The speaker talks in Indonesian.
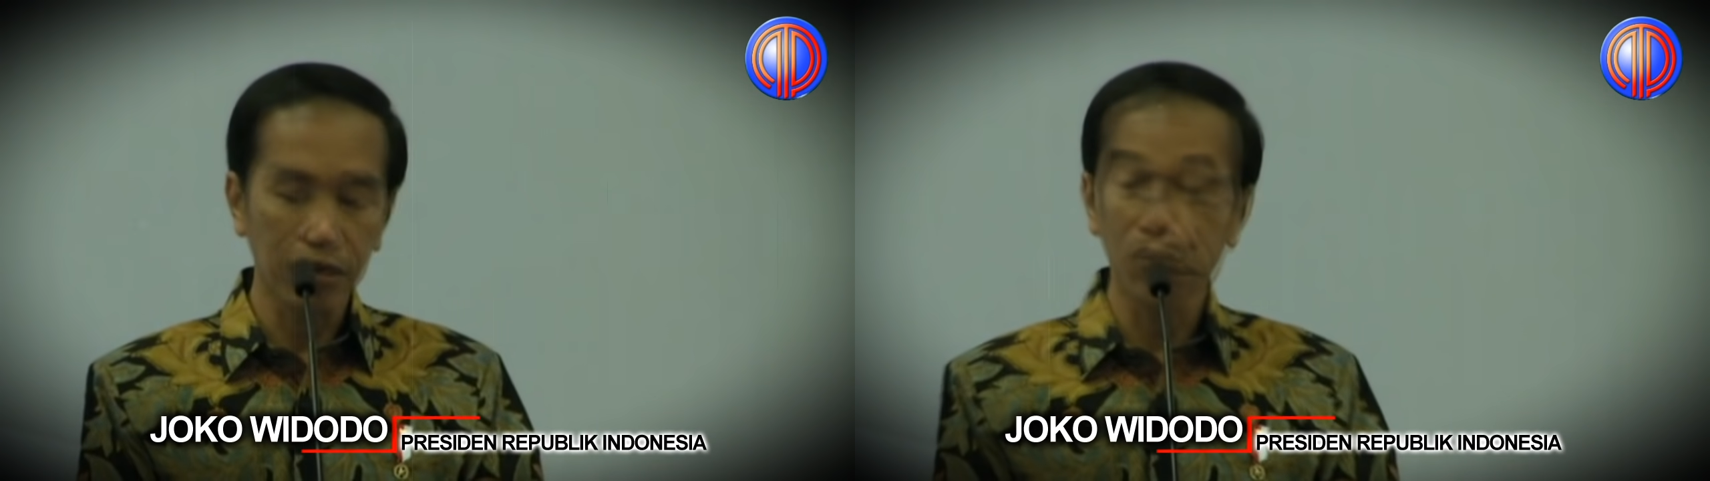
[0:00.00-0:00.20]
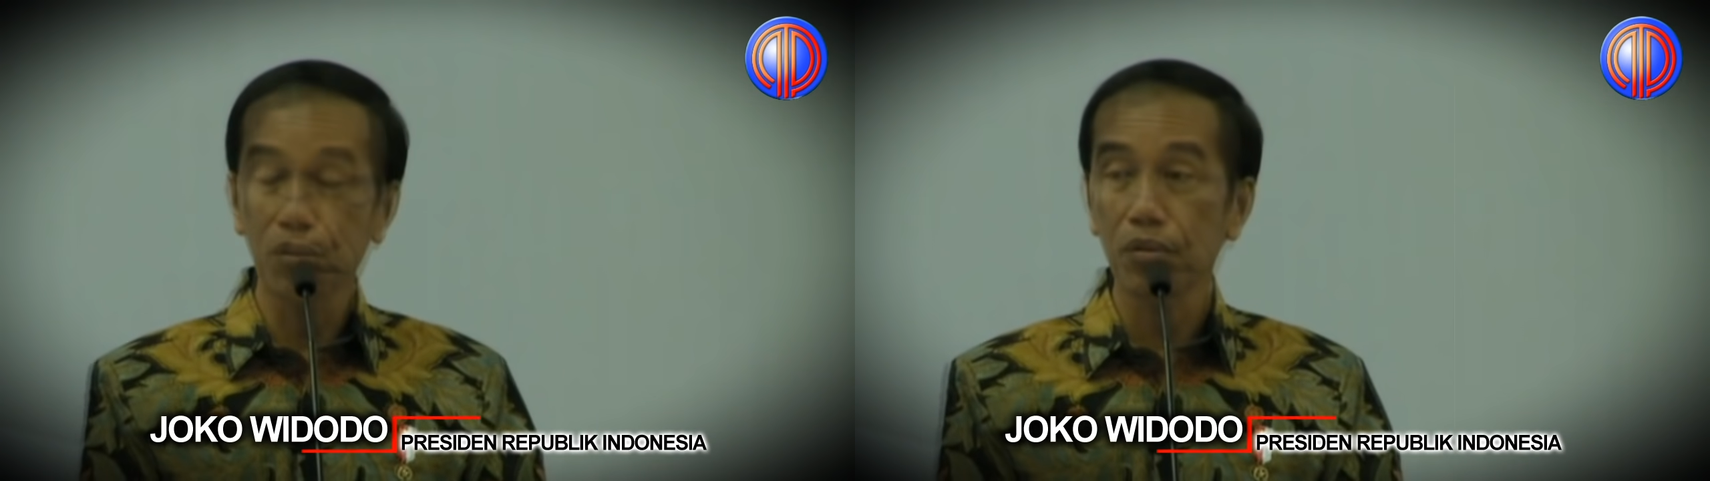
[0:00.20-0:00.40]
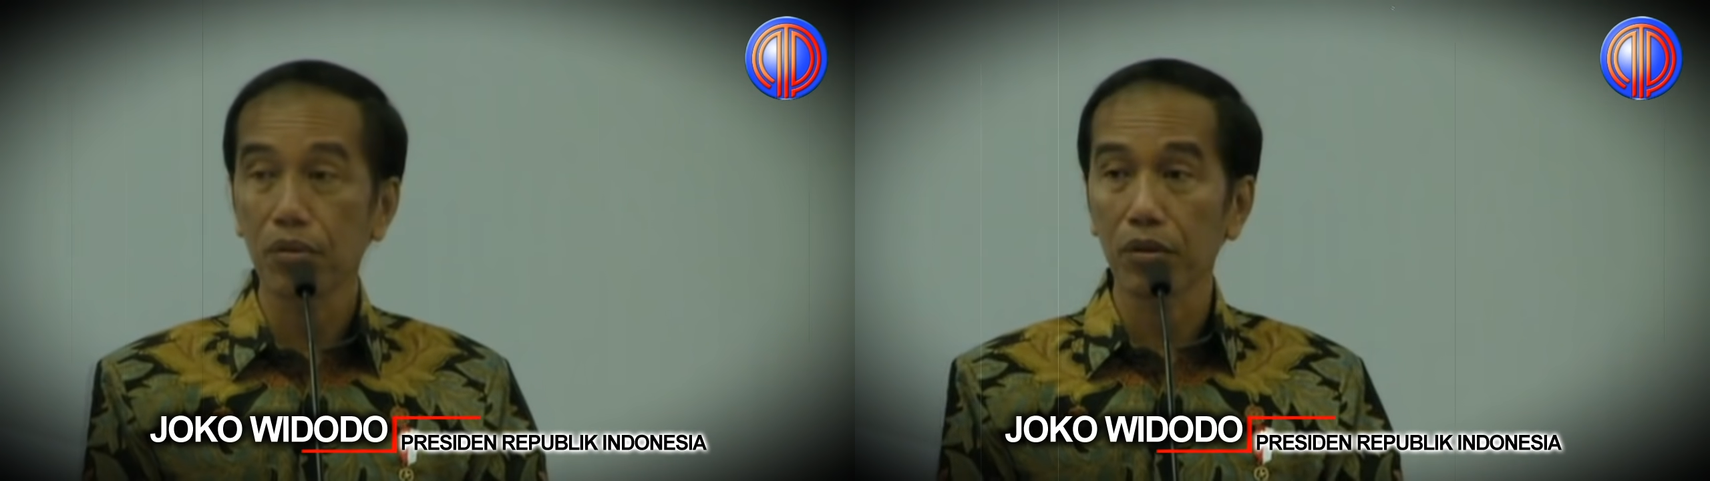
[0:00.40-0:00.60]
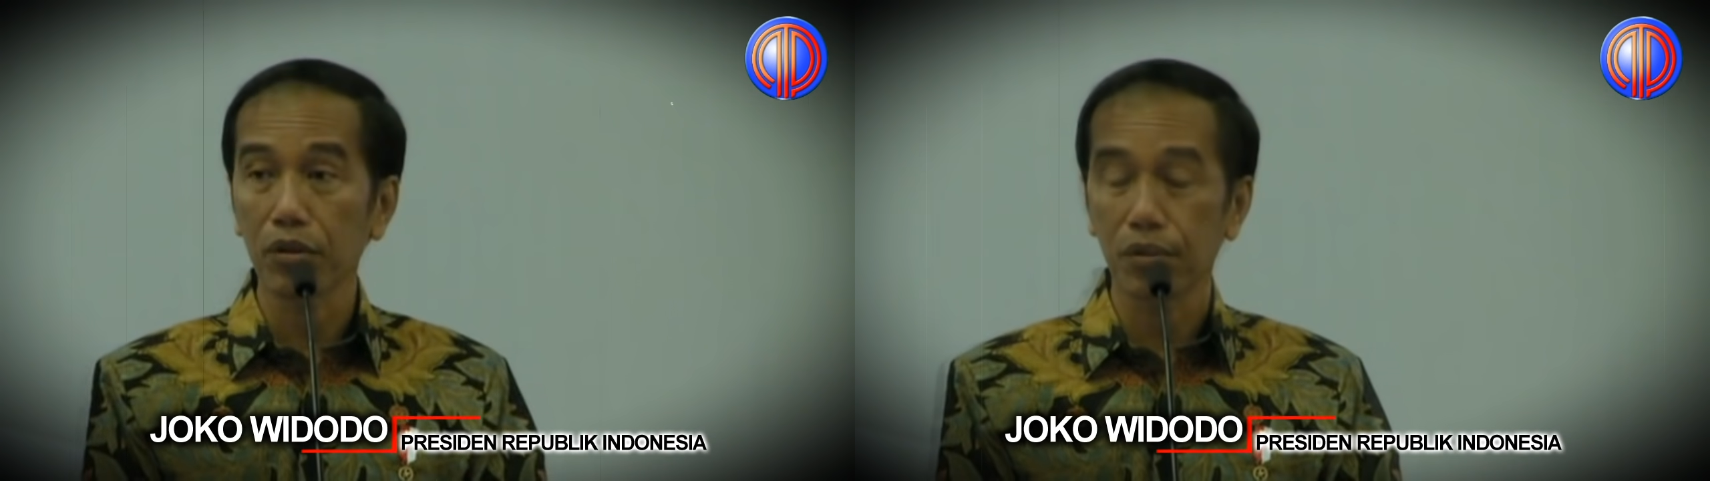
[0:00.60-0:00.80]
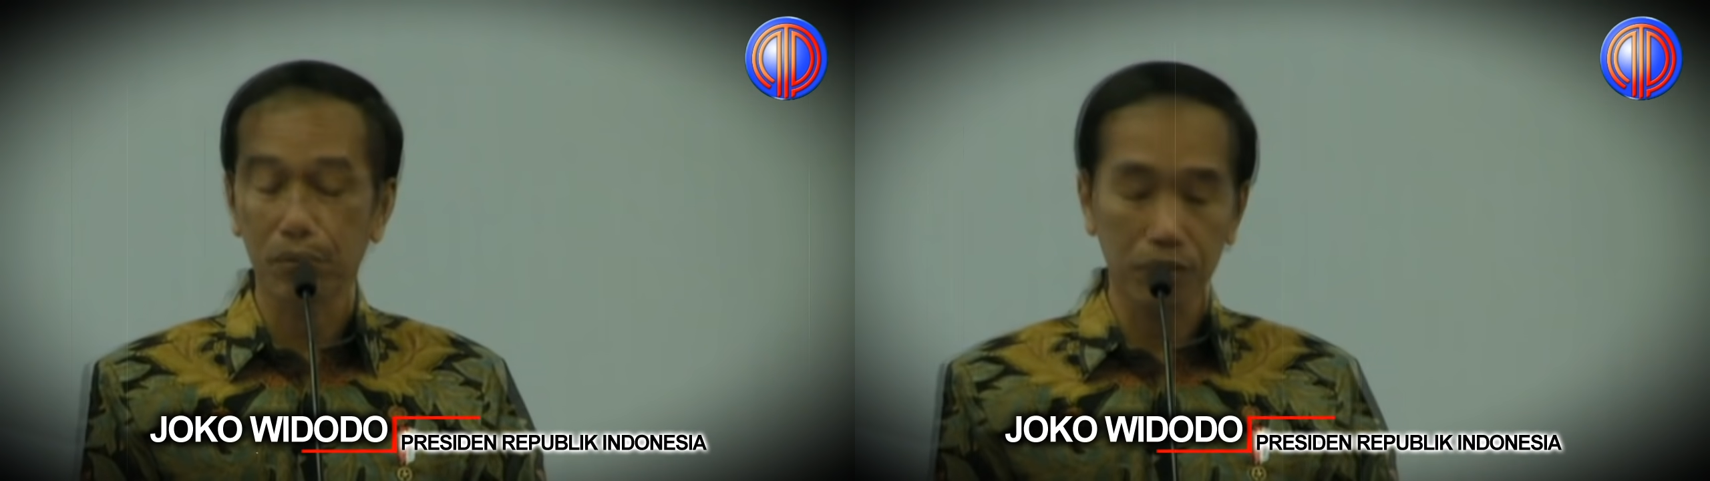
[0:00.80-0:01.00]

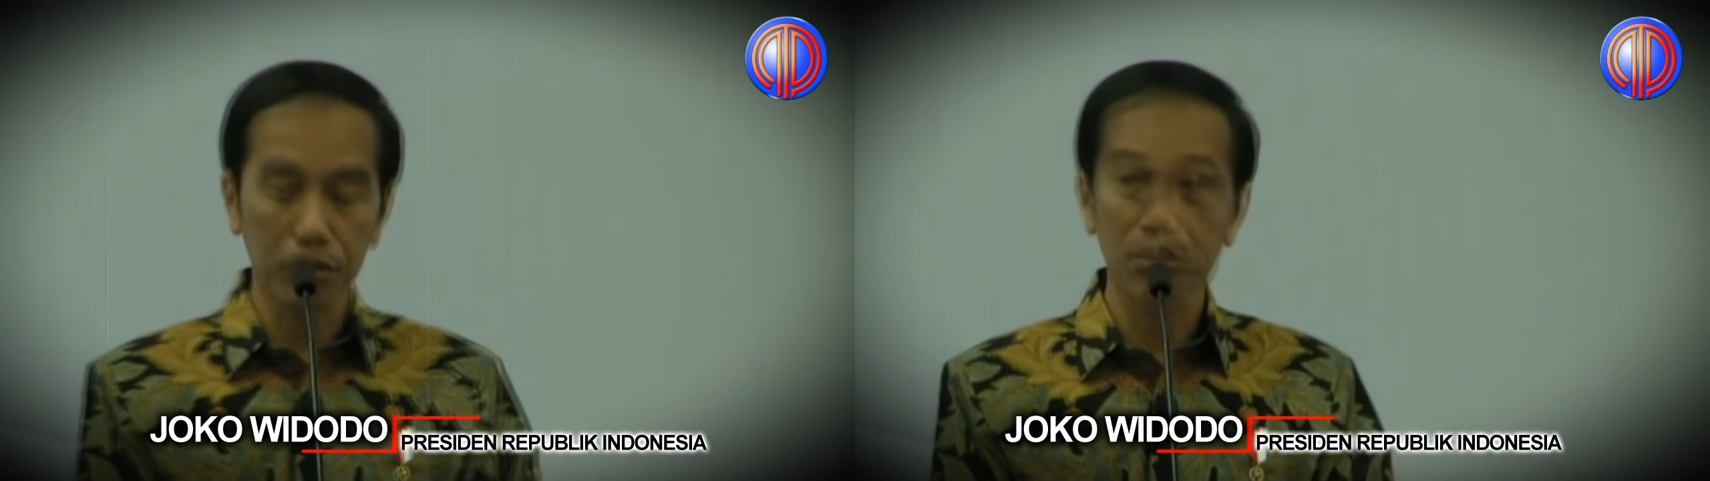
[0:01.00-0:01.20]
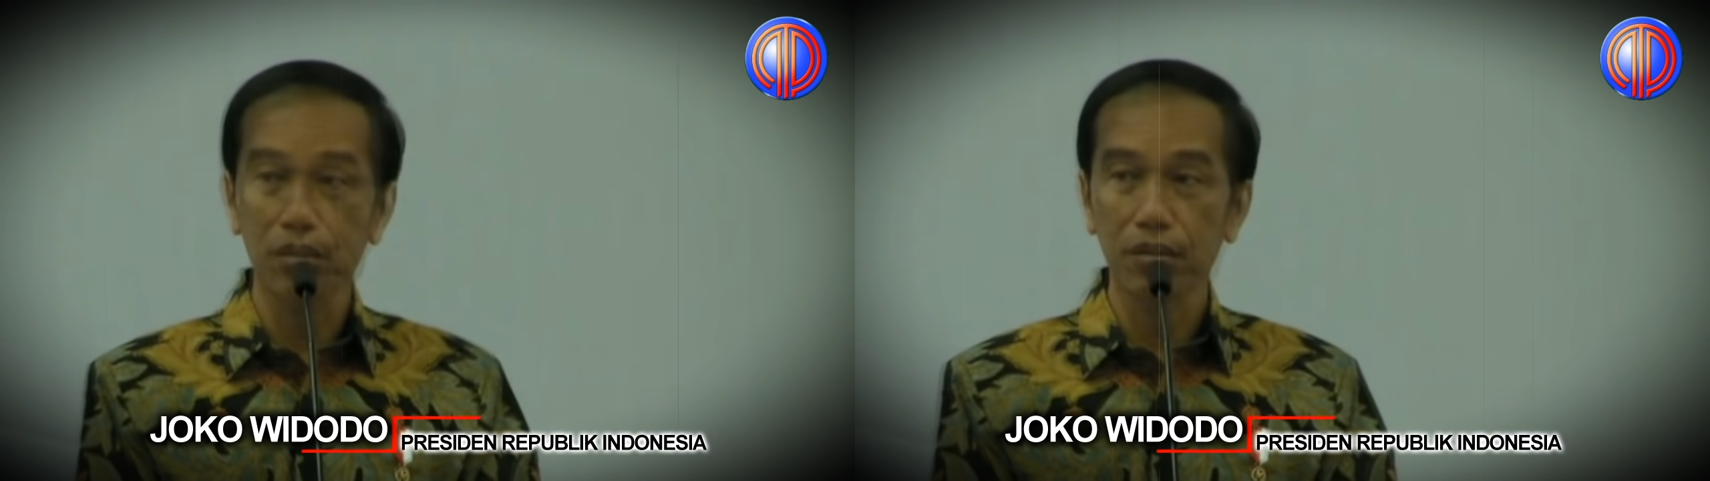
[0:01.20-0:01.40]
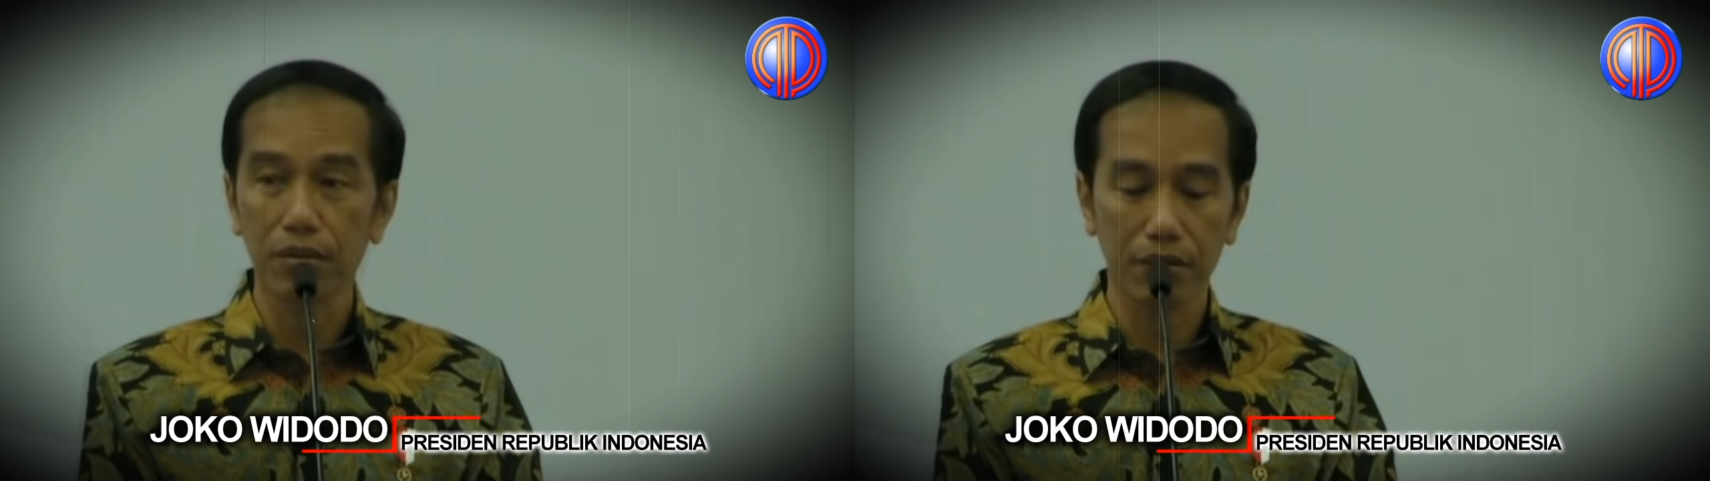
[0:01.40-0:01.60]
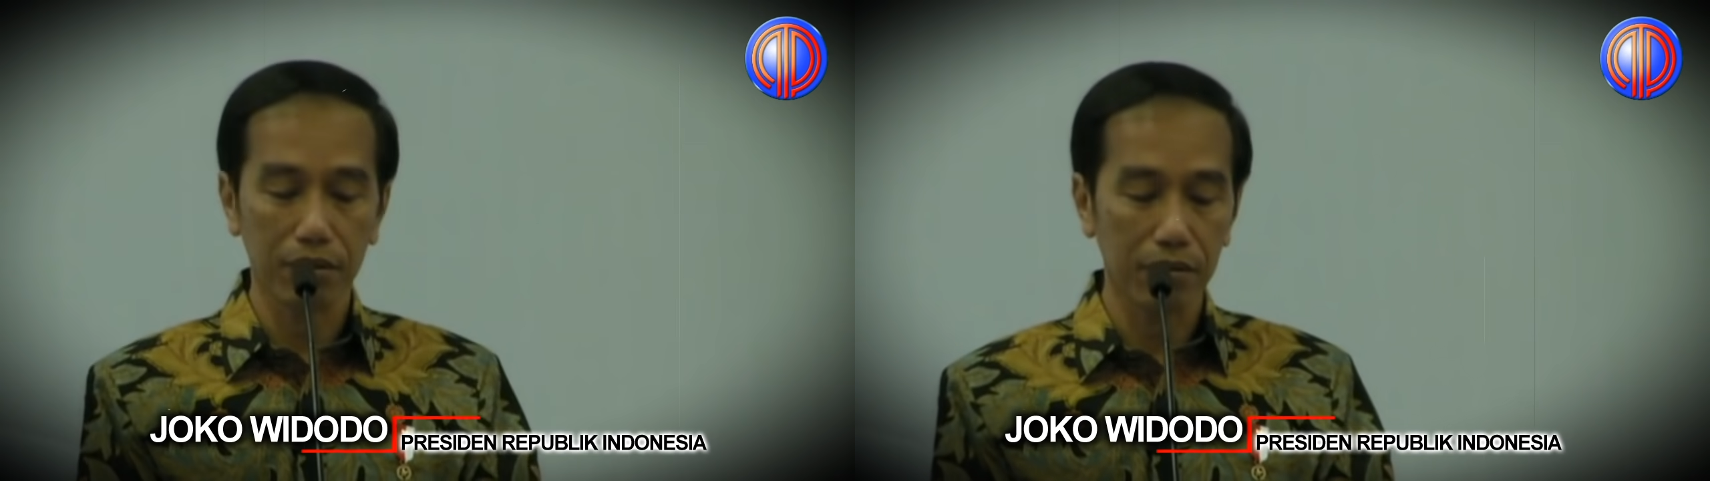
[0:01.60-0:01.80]
untuk terus